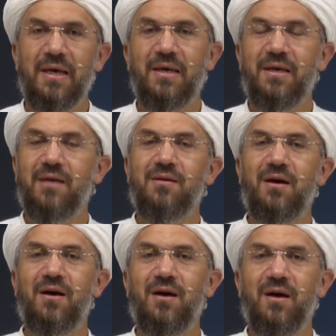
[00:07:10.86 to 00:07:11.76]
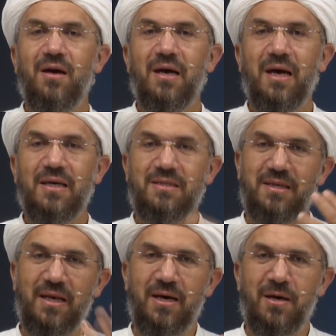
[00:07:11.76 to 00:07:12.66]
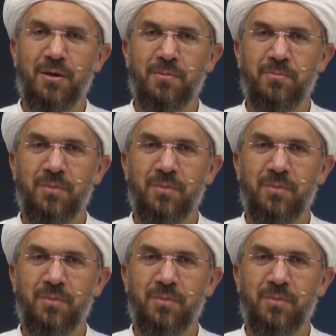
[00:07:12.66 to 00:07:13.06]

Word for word: Ya da Esselam